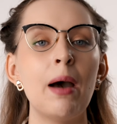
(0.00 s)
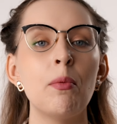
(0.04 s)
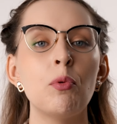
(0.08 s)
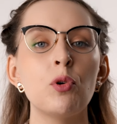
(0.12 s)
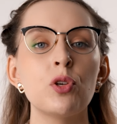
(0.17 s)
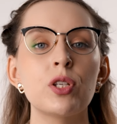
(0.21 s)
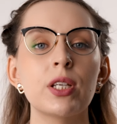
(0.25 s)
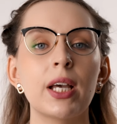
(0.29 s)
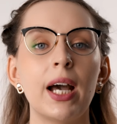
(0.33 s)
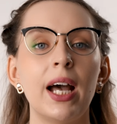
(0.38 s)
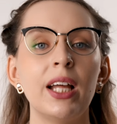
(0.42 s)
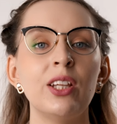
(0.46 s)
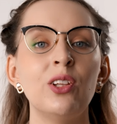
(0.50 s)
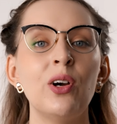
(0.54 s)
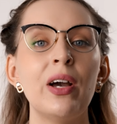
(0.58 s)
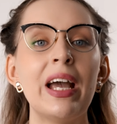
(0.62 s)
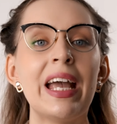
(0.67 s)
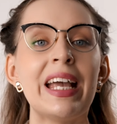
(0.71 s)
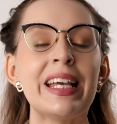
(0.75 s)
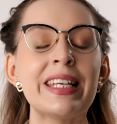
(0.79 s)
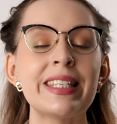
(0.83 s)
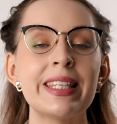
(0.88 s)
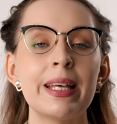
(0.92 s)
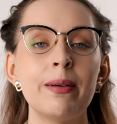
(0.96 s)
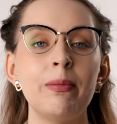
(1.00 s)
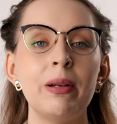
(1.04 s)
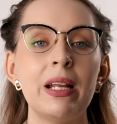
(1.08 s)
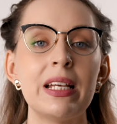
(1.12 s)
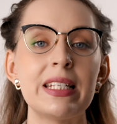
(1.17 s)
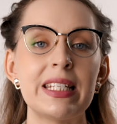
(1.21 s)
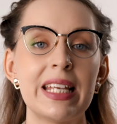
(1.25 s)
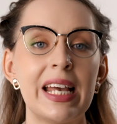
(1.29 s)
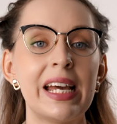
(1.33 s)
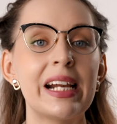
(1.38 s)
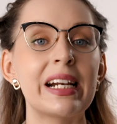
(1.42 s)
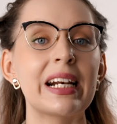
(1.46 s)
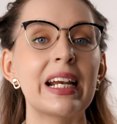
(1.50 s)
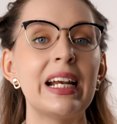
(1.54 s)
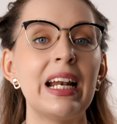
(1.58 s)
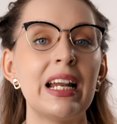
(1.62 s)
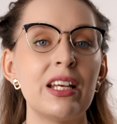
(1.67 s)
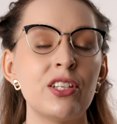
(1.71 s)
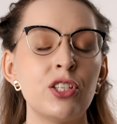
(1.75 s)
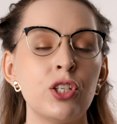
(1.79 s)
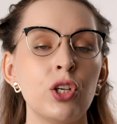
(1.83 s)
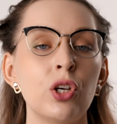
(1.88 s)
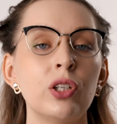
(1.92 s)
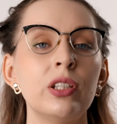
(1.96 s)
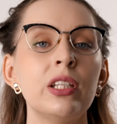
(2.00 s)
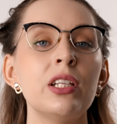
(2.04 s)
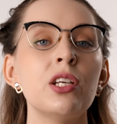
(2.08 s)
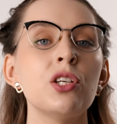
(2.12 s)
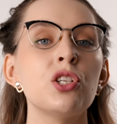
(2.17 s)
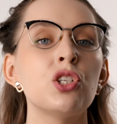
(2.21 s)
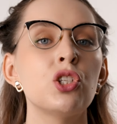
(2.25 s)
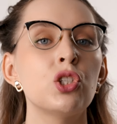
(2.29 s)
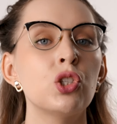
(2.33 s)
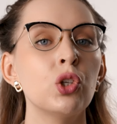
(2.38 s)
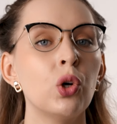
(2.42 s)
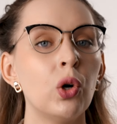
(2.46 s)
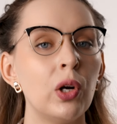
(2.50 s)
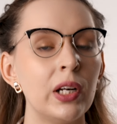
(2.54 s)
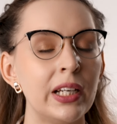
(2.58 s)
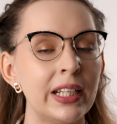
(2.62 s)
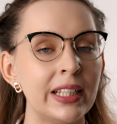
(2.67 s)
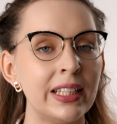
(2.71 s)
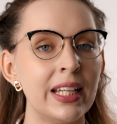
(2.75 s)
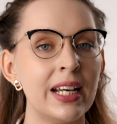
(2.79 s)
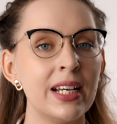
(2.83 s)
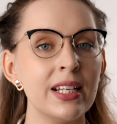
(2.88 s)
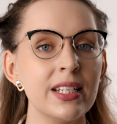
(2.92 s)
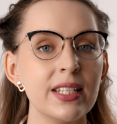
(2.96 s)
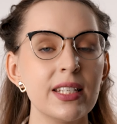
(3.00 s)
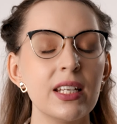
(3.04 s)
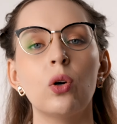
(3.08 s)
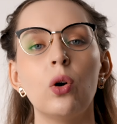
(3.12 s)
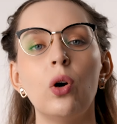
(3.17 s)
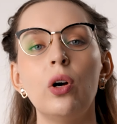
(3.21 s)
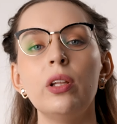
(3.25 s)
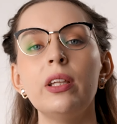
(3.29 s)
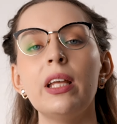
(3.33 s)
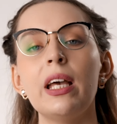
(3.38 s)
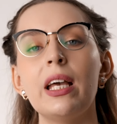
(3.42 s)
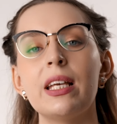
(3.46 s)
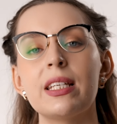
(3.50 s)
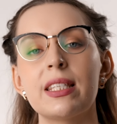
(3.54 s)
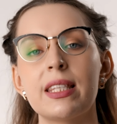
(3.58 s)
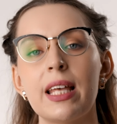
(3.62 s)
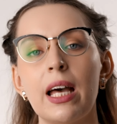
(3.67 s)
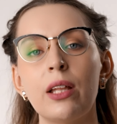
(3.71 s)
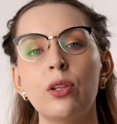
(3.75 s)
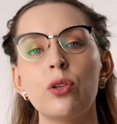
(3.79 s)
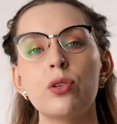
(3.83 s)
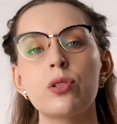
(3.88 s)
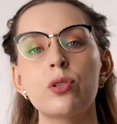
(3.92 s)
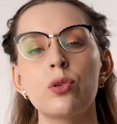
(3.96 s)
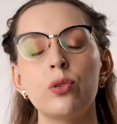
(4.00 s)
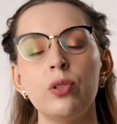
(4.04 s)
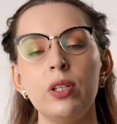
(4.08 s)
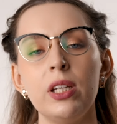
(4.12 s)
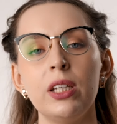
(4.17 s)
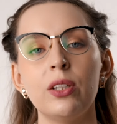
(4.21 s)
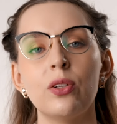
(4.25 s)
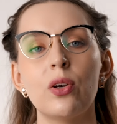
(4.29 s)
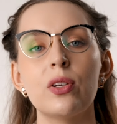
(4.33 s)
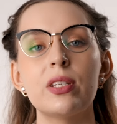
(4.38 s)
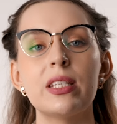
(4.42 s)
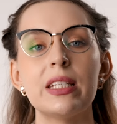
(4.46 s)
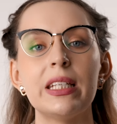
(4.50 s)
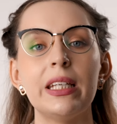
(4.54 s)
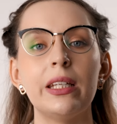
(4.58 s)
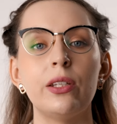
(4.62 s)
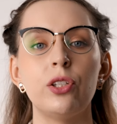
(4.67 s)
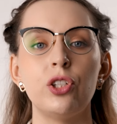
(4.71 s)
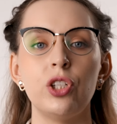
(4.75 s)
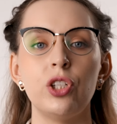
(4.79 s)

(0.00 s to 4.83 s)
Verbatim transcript: ha buscado establecer relaciones sólidas con Estados Unidos y